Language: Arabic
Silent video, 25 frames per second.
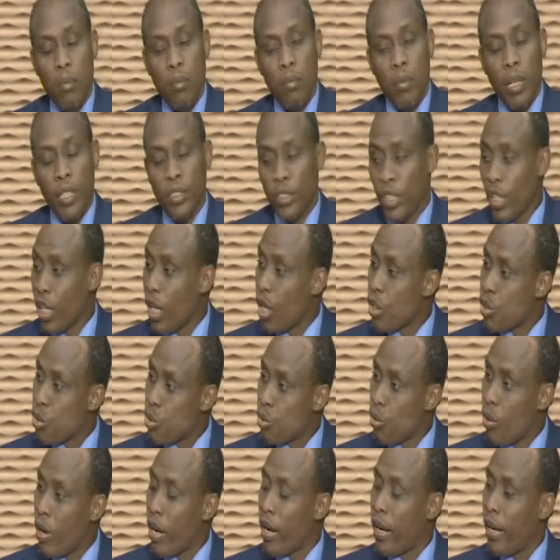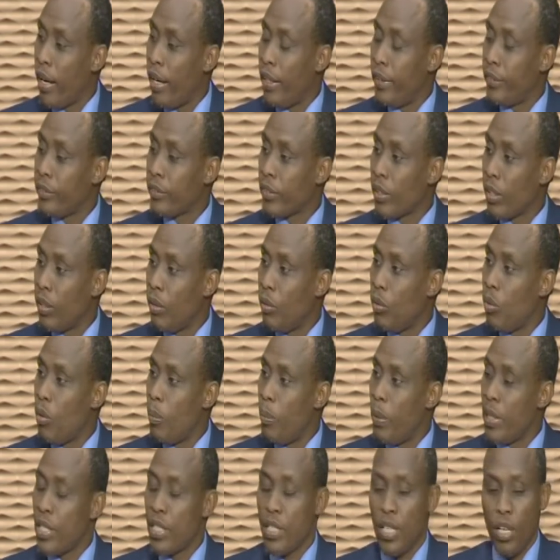عن طريق الشركاء
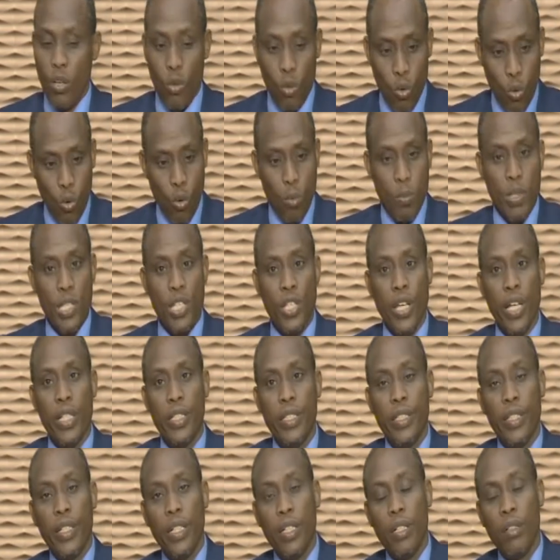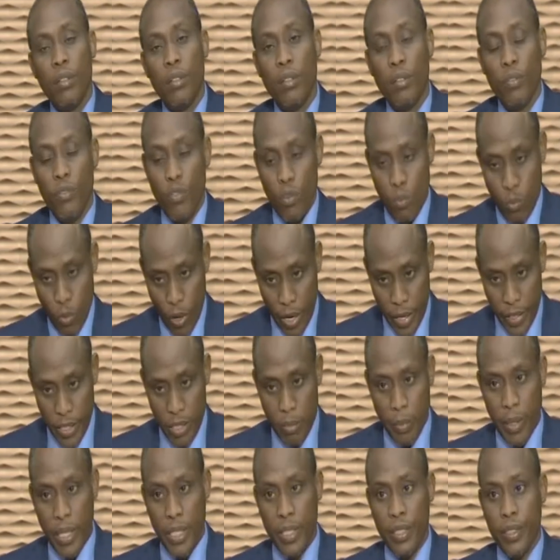وبذل الحكومة التشادية وفي
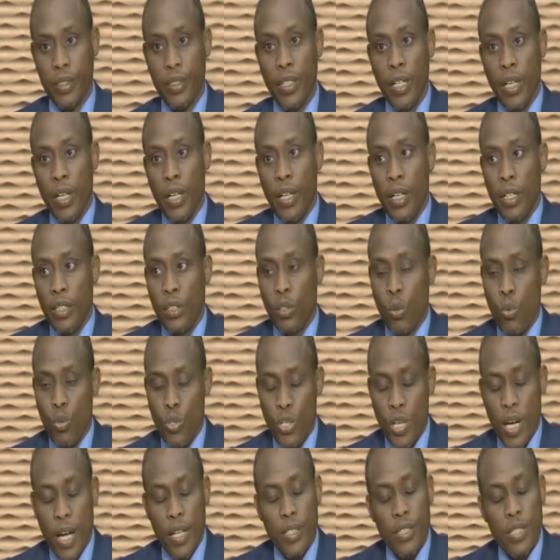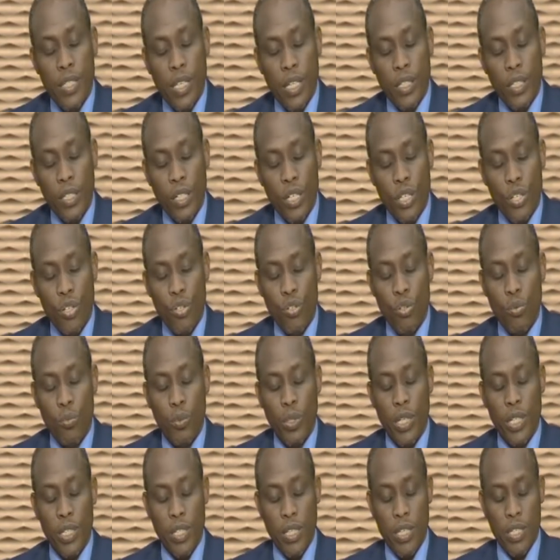المقدمة أكيد توجيهات السيد رئيس
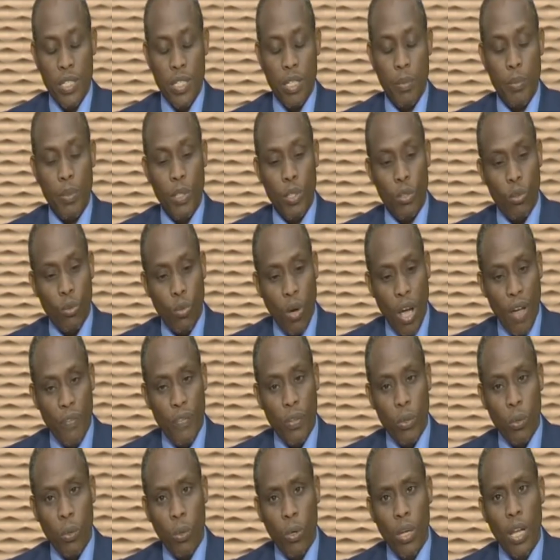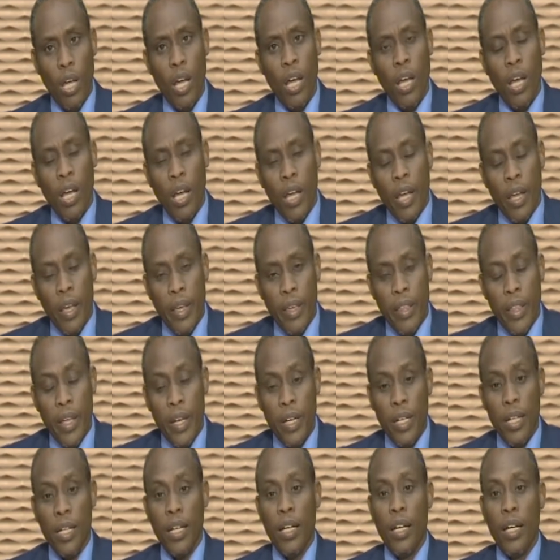الجمهورية إدريس زبيت وحفظه حفظه الله
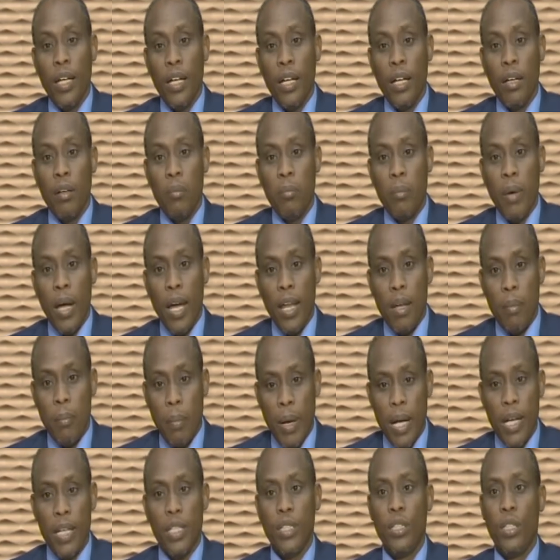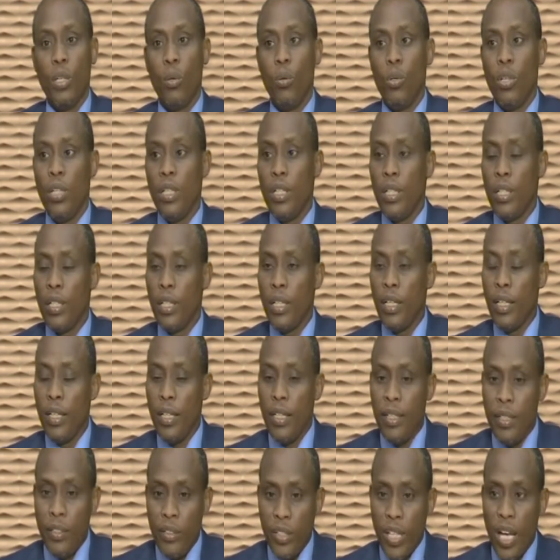إذا مع البنك الدولي
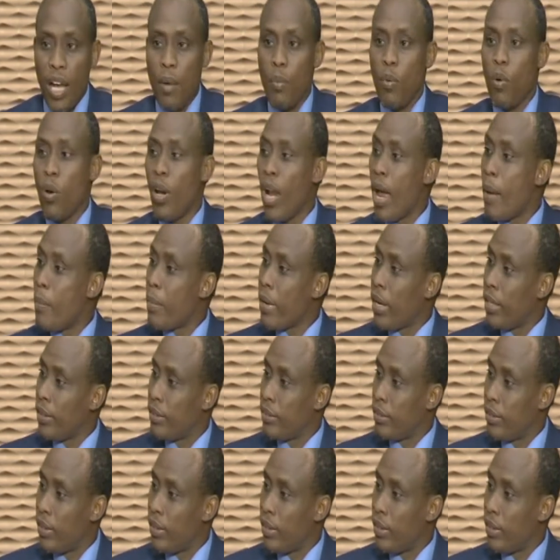نتابع الأمراض